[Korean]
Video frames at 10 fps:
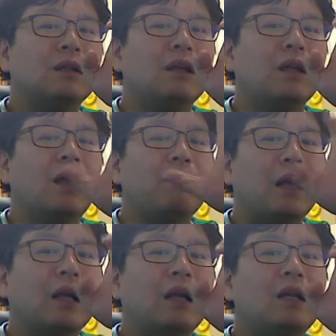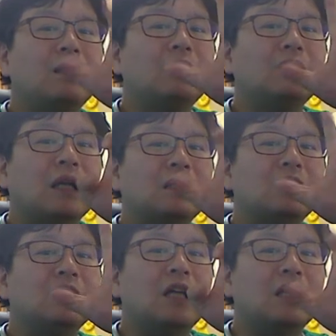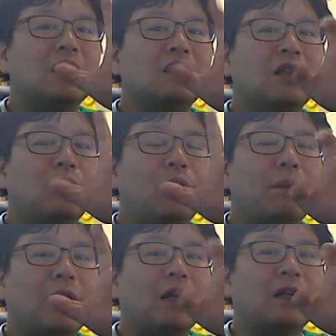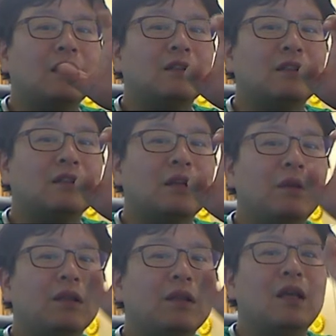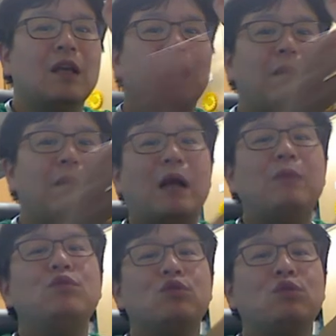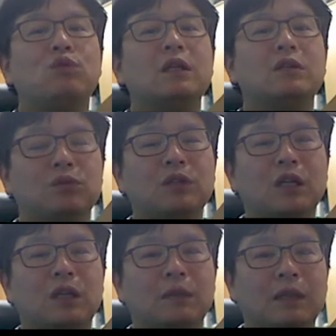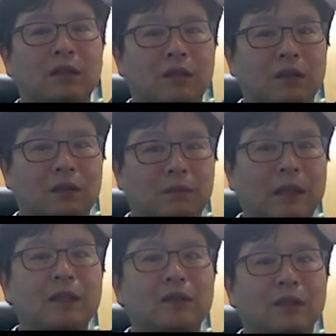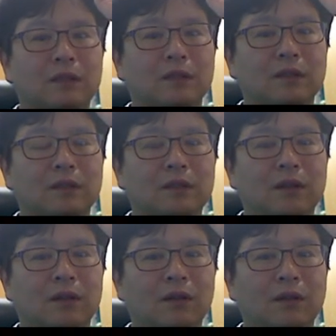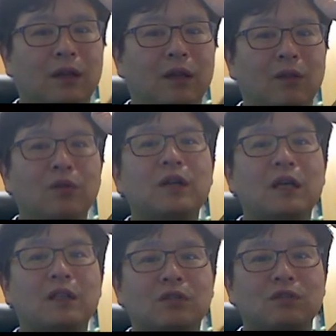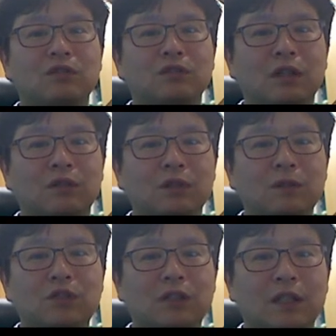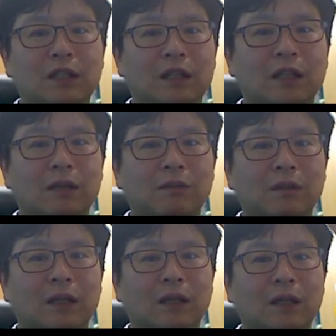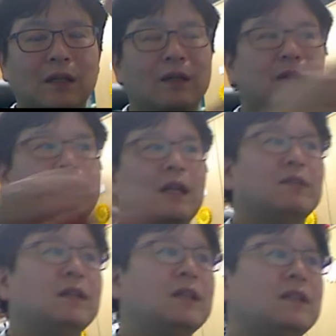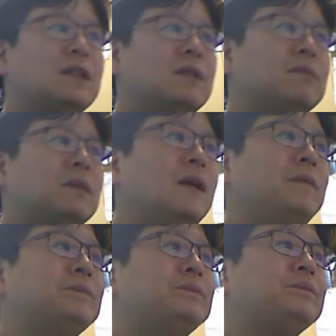예, 발가락은 다치지 않았는데 왜 발가락이 그러냐면 이 발목 위에서 손상을 받아서 그렇거든요. 예, 여기에서 근육하고 힘줄이 있기 때문에 잘 알고 계셔야 됩니다.